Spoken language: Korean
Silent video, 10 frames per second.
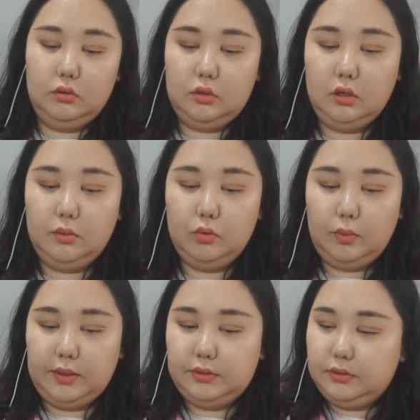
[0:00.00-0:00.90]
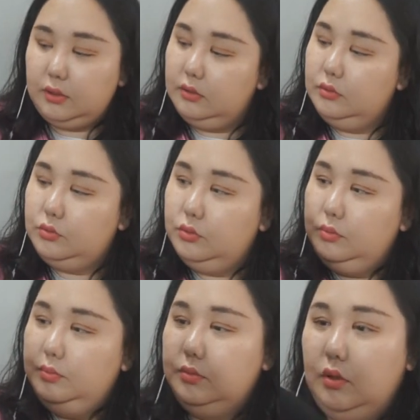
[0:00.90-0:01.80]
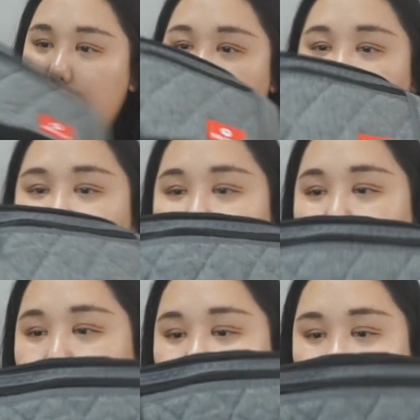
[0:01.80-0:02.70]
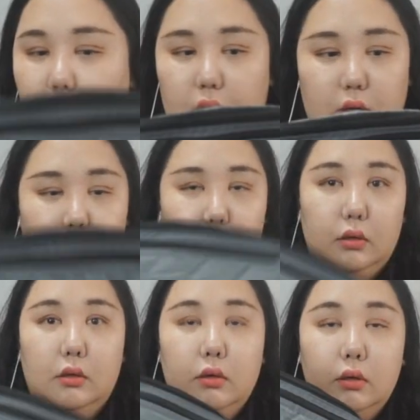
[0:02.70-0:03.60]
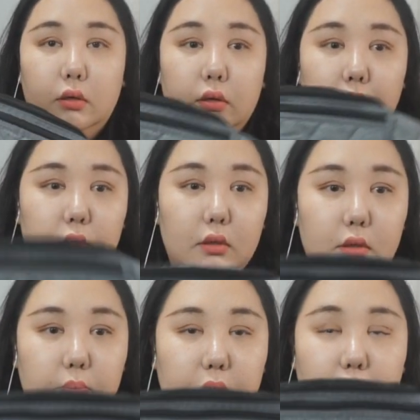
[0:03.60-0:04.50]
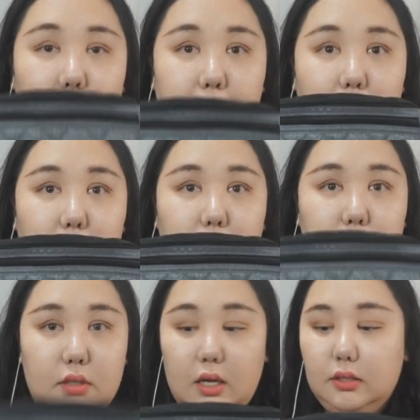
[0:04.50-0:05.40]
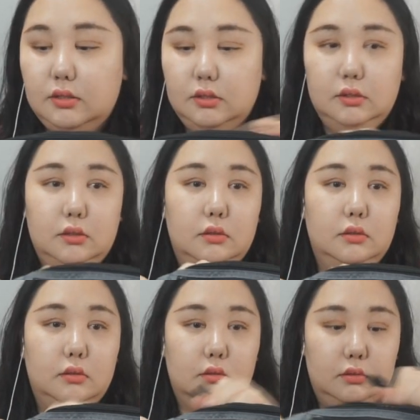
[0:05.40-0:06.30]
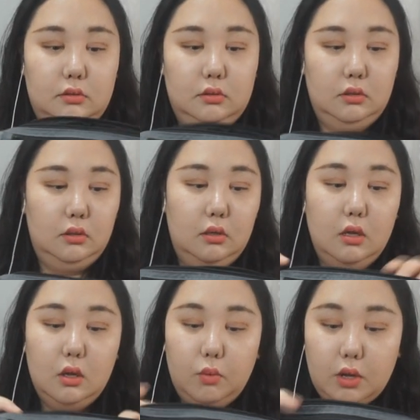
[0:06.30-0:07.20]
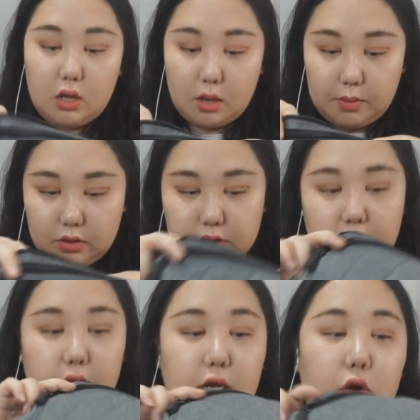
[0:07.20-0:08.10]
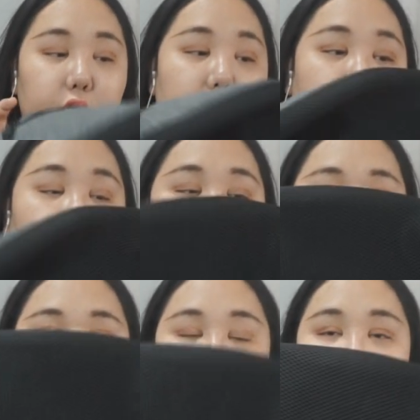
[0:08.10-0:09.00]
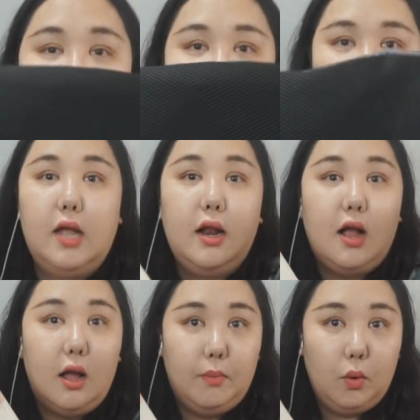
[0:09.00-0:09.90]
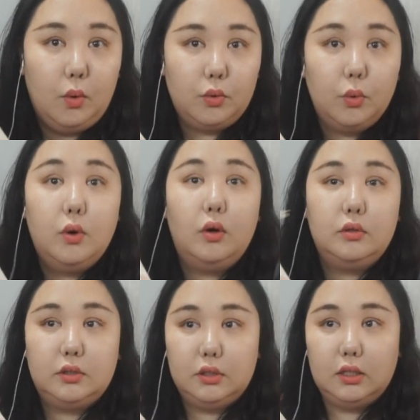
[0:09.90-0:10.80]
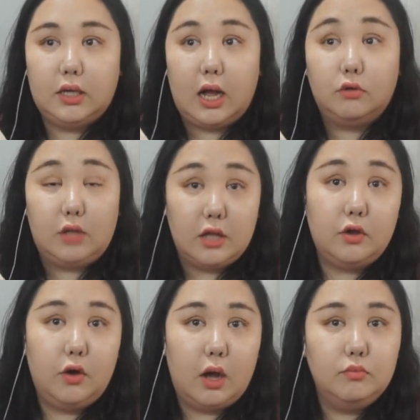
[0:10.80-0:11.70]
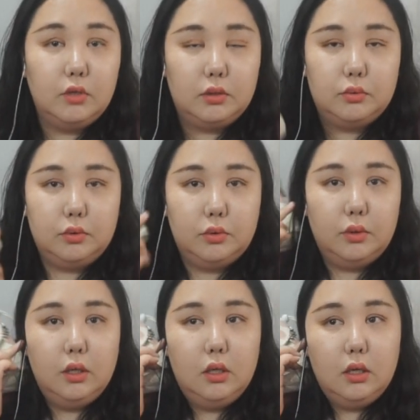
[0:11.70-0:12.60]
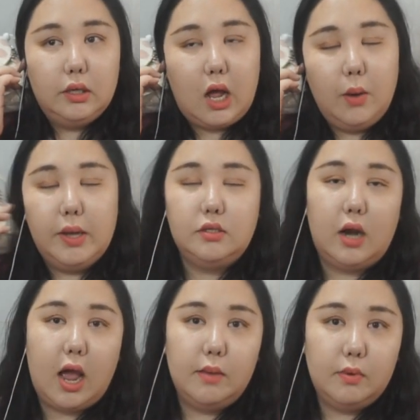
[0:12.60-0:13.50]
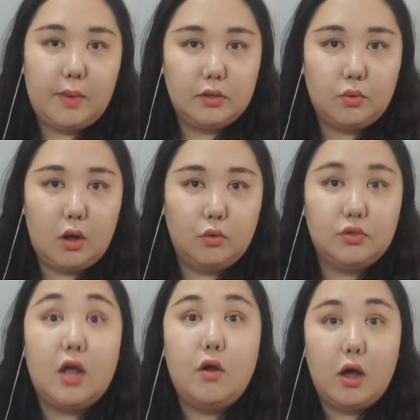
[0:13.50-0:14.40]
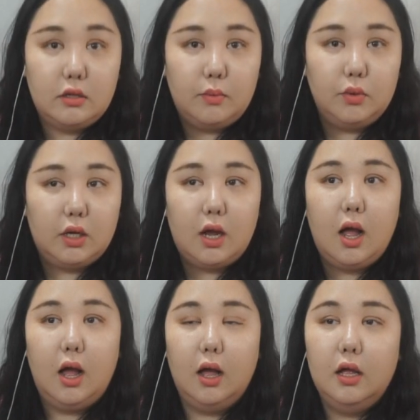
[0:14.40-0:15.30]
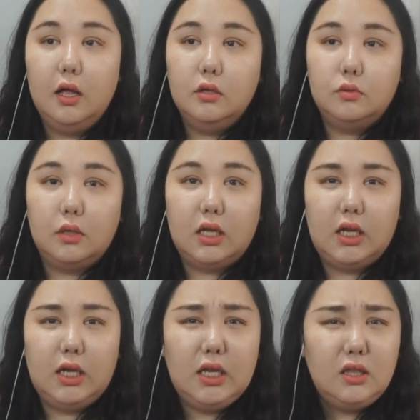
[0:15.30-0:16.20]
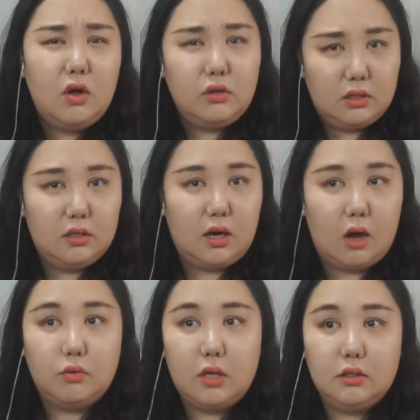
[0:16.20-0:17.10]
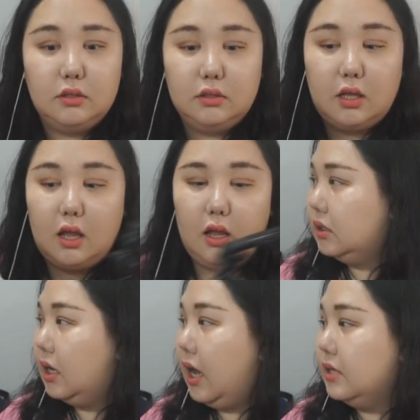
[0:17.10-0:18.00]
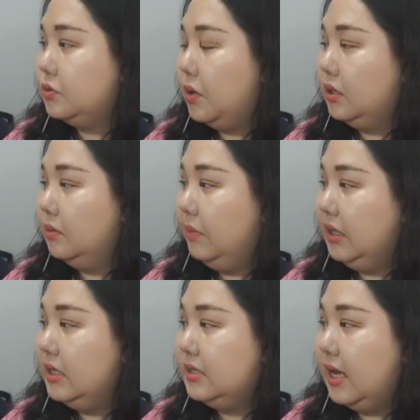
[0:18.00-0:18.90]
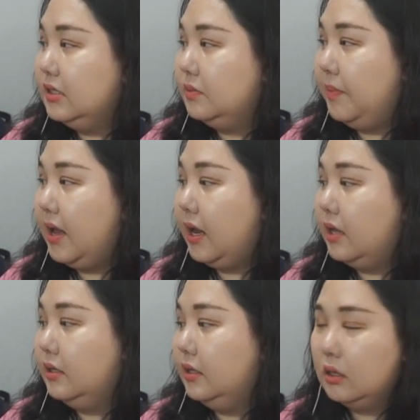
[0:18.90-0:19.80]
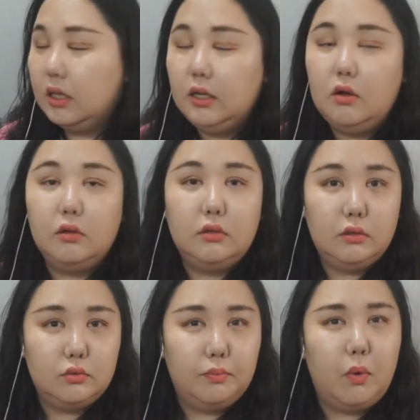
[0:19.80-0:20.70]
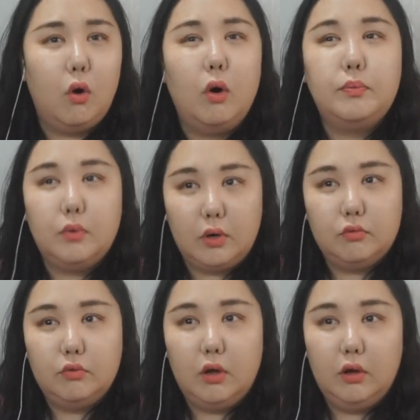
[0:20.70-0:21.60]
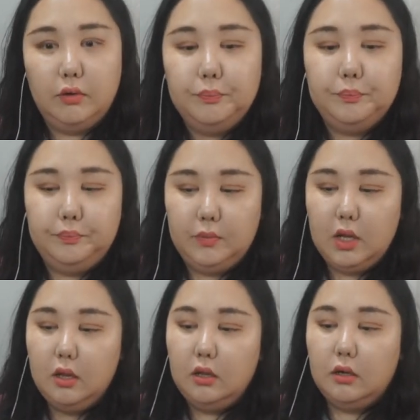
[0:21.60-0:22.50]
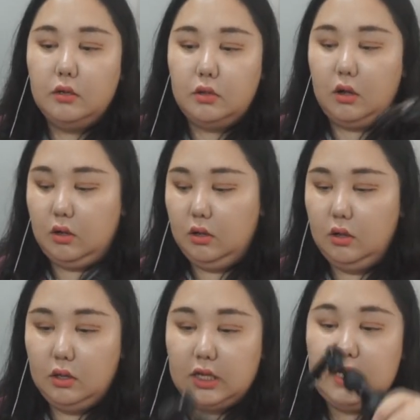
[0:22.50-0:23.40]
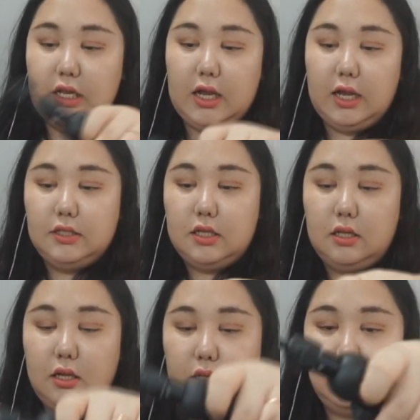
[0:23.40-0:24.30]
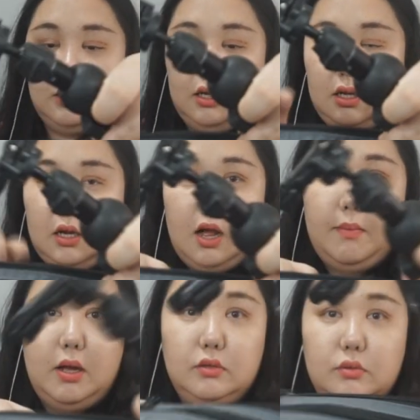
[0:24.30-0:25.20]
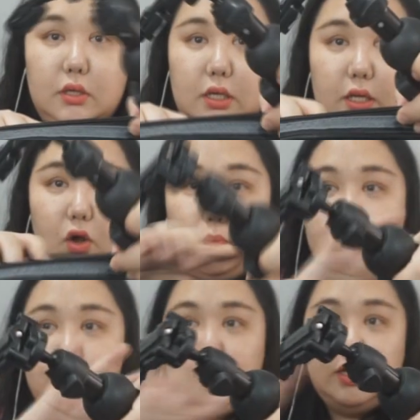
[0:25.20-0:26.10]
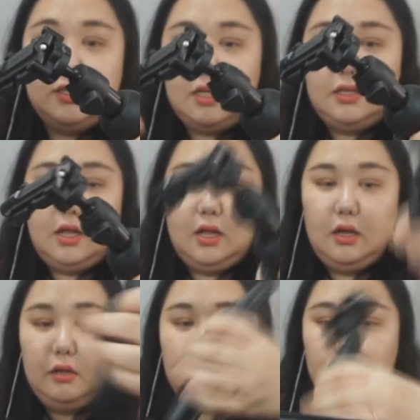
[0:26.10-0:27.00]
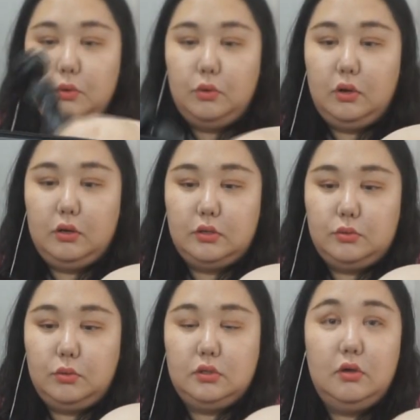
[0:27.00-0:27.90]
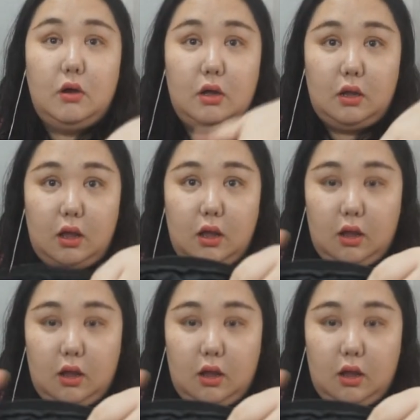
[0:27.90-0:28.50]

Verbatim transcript: 어, 그림으로 봤을 때는 좀 더 클 줄 알았는데 미니미한 사이즈. 왜냐하면 제가 이걸 산 이유가 있어요 셀카봉 이런 것들을 갖고 다녀요 아무래도 야외에서 라이브 방송하고 촬영하다 보니까 좀 긴 것들을 갖고 다니는데 제가 가지고 있는 미니 사이즈 백에는 긴 것들은 좀 버겁더라고요 음. 그래서 길이가 있잖아 얘네들이 가방이 좀 길, 옆으로 길잖아 그래서 이런 거 이렇게 쏙 들어가게